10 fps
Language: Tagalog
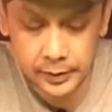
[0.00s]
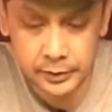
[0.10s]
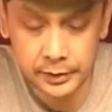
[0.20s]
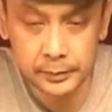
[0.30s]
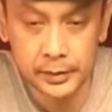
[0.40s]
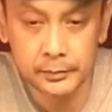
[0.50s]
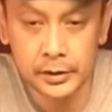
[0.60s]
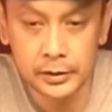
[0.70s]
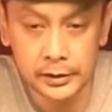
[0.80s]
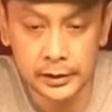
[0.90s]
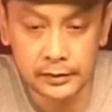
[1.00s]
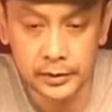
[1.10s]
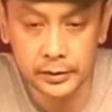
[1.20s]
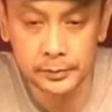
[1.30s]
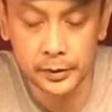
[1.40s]
because simply because I
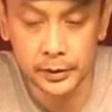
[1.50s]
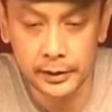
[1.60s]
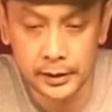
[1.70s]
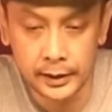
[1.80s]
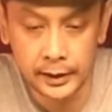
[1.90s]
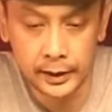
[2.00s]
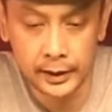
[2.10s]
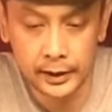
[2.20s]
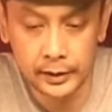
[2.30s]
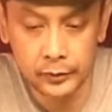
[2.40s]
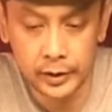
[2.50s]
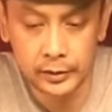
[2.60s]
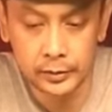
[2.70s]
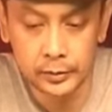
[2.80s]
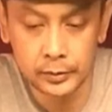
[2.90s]
love the sport. And
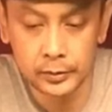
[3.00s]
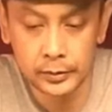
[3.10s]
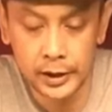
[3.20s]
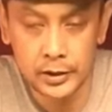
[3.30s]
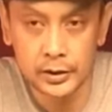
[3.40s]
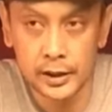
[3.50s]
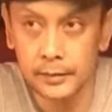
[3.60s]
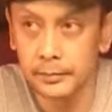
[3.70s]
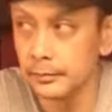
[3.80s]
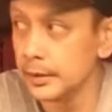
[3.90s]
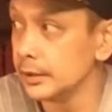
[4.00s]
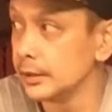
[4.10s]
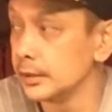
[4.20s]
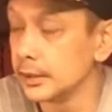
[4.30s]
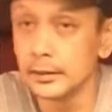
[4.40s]
when you age up, may
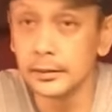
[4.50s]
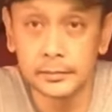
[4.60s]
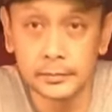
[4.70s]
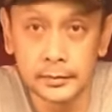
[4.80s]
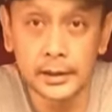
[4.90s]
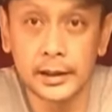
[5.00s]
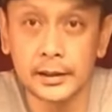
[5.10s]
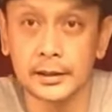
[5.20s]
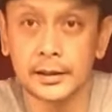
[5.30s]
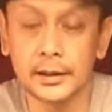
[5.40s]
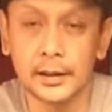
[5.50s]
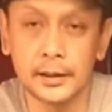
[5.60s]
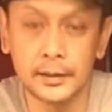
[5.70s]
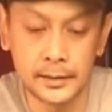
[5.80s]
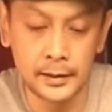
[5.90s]
edad ka, nagkaedad ka
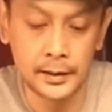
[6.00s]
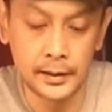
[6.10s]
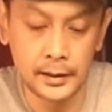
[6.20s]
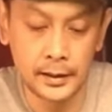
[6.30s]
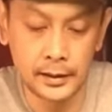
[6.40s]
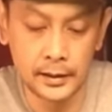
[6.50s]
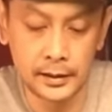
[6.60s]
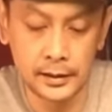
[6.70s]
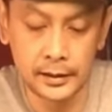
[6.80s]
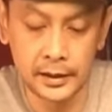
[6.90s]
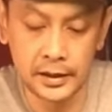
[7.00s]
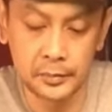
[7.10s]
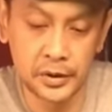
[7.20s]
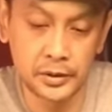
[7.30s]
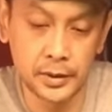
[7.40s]
na, uh, hindi ka
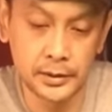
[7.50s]
na pwede